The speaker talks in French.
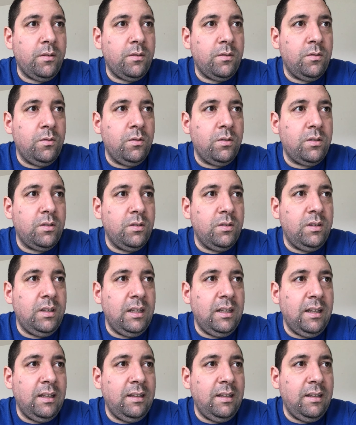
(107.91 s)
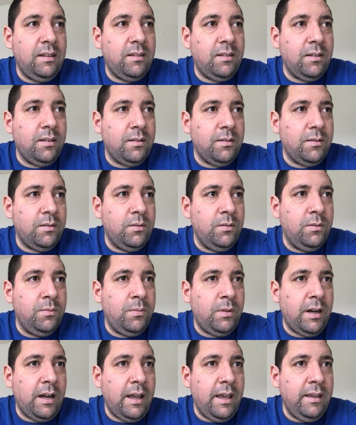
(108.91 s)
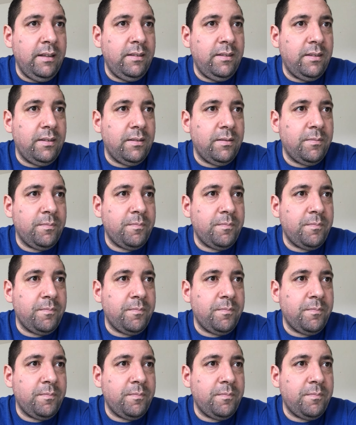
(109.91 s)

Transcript: Donc, euh, tête à tête euh, au Bright.